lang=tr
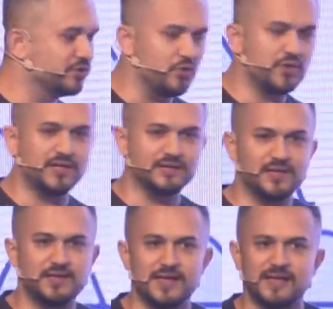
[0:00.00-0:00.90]

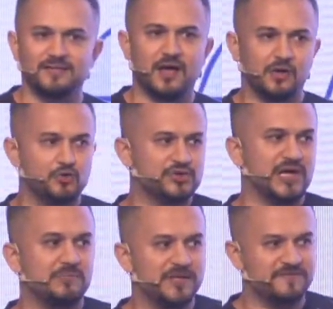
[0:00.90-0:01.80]
oranla daha
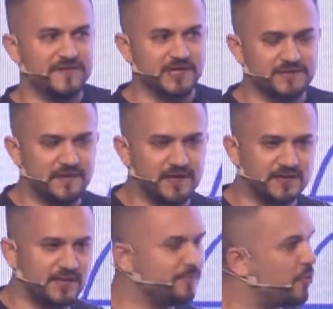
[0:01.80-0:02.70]
güzel bir fiyat ver
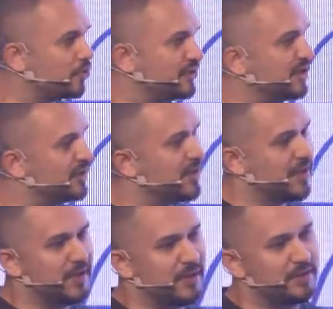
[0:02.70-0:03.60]
deyip orada
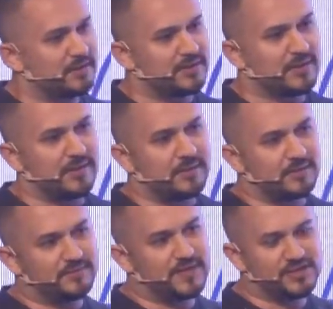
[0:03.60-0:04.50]
e,
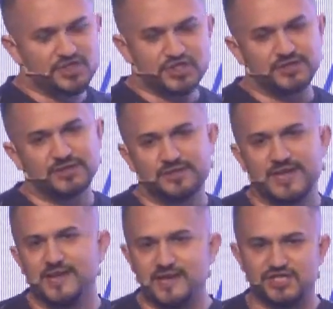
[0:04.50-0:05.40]
danışanın
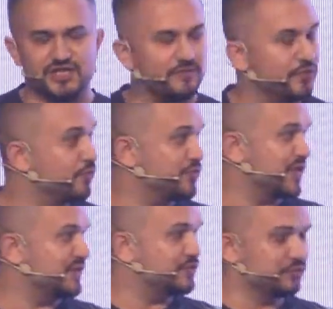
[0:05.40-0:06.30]
lehine çeviriyoruz
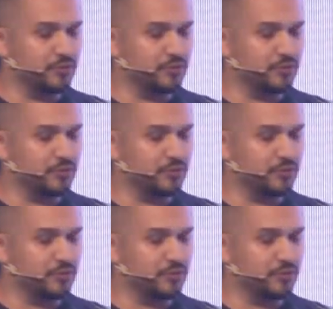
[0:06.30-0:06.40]
aslında